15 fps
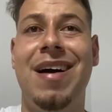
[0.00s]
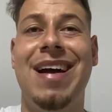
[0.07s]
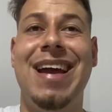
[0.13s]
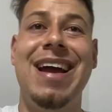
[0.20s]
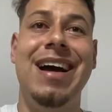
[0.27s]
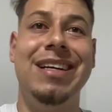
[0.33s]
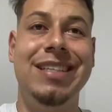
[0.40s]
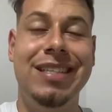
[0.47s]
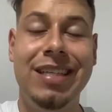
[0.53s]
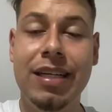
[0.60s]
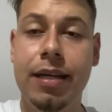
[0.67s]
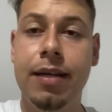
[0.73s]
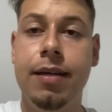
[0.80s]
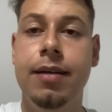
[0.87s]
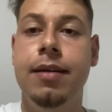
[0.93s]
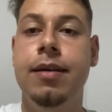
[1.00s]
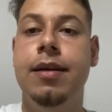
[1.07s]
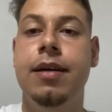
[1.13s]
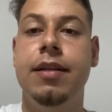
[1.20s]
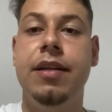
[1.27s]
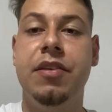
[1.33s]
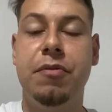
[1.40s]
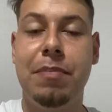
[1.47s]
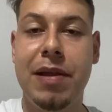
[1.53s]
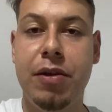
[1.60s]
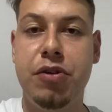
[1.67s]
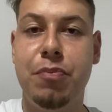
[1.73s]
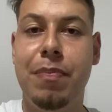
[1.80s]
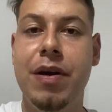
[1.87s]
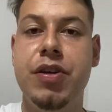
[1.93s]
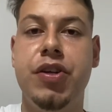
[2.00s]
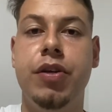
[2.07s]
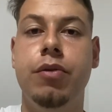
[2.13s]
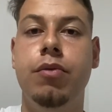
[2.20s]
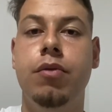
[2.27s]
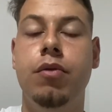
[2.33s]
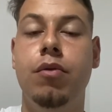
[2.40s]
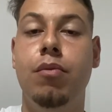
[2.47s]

reagir desse pênalti perdido.